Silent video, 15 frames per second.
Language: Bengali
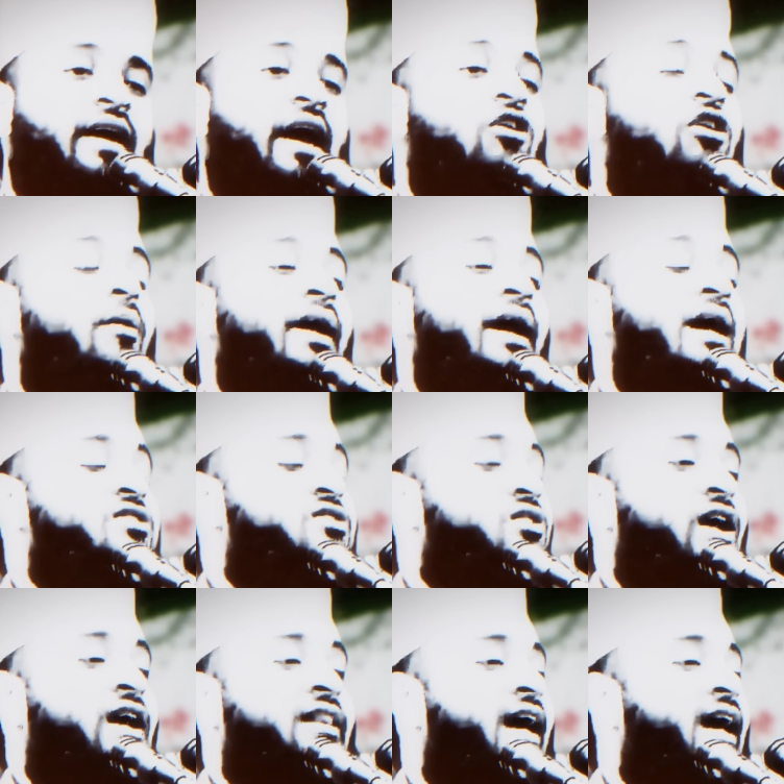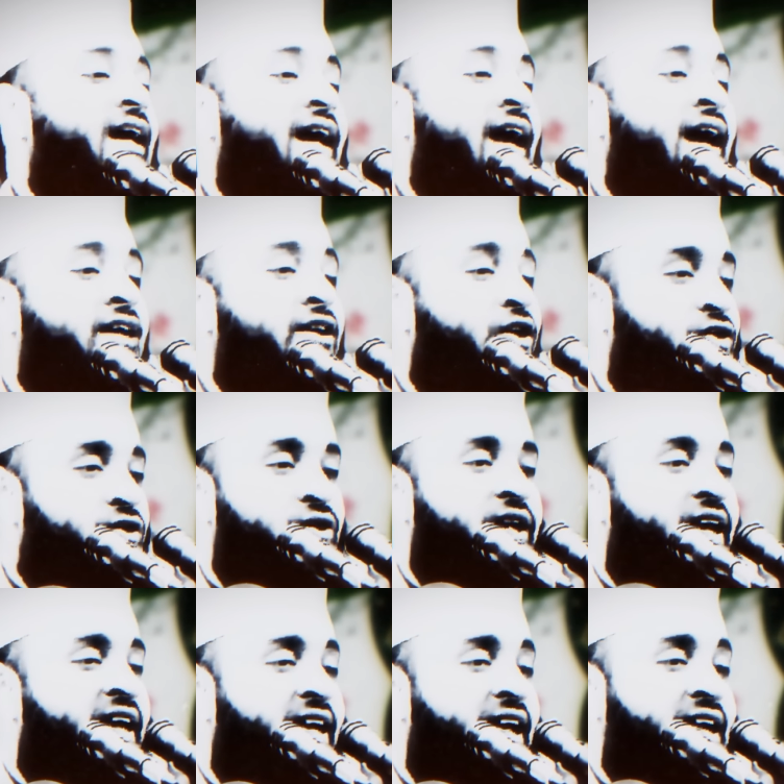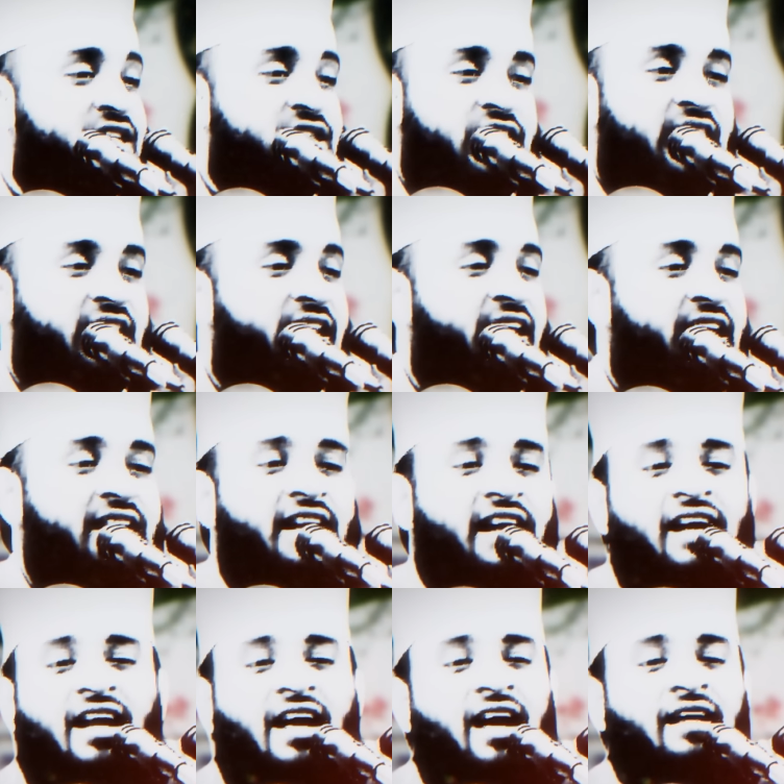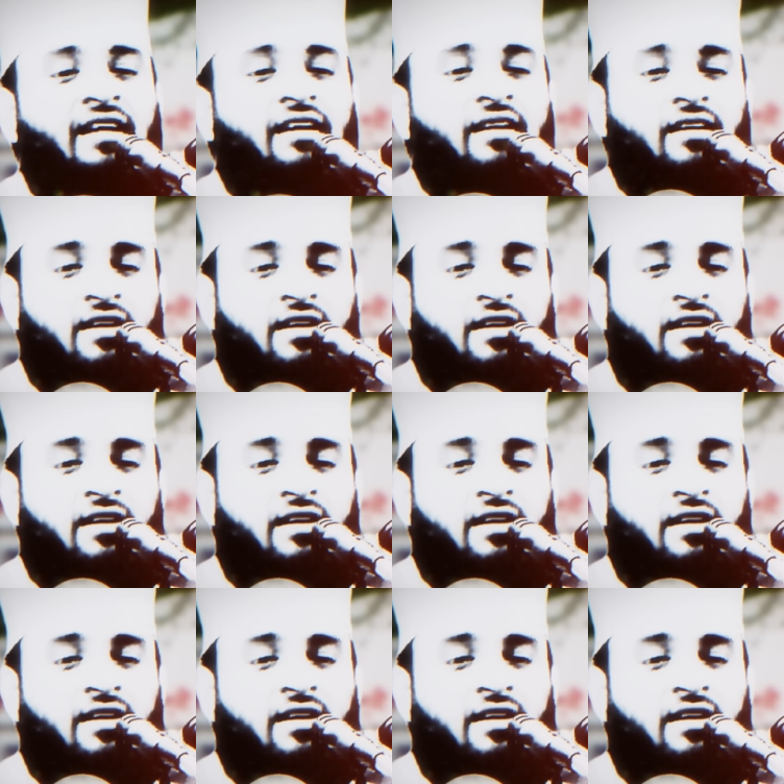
কেউ আমার আশ্রয় দেয় নাই অর্থ দেয় নাই শেল্টার দেয় নাই